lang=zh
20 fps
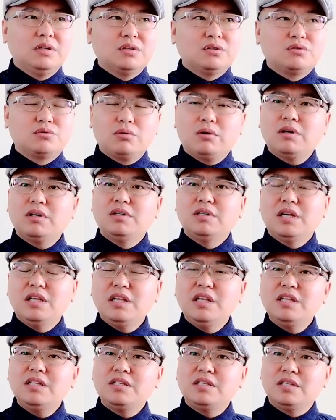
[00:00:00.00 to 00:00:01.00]
索尔
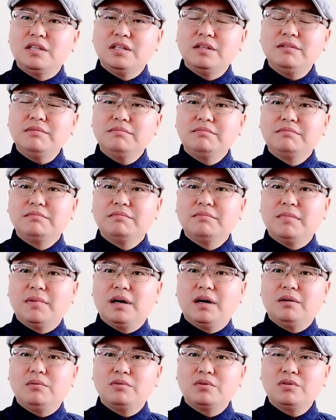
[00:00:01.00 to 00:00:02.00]
仁尼琴
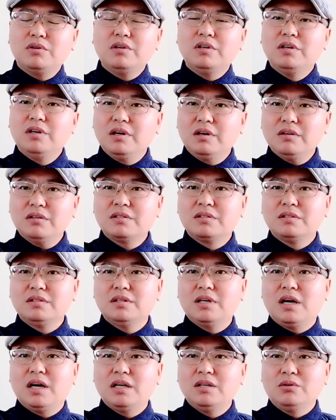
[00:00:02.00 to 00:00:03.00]
啊，我说俄罗
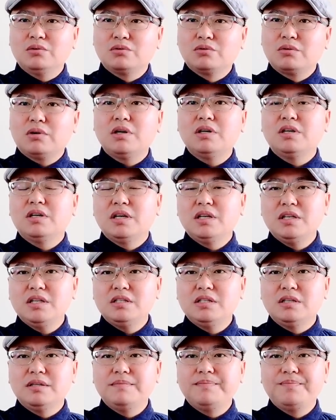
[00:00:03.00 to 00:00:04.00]
斯啊有索尔仁
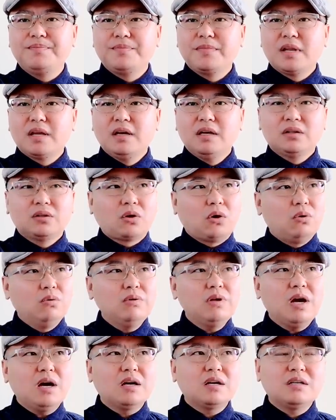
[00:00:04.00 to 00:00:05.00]
尼琴，
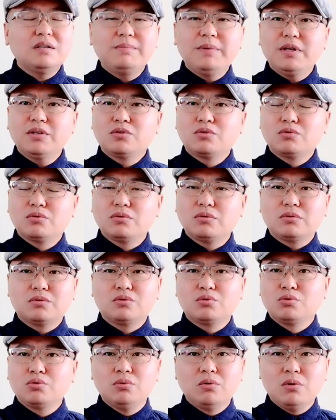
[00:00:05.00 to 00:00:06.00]
同样是被
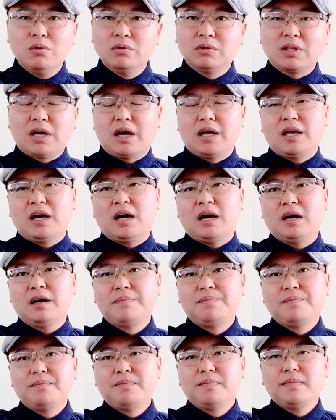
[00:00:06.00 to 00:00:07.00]
苏共打
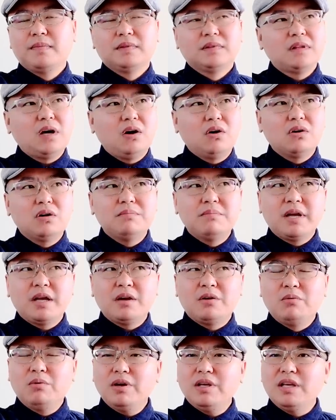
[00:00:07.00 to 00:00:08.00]
压，到了
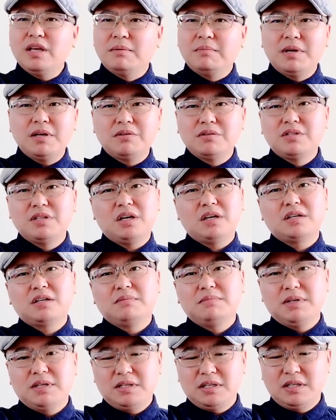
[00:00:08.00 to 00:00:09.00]
美国也没有像
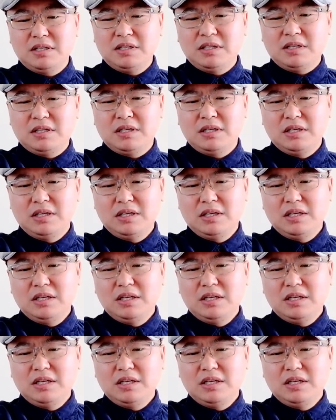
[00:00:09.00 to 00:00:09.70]
什么这个，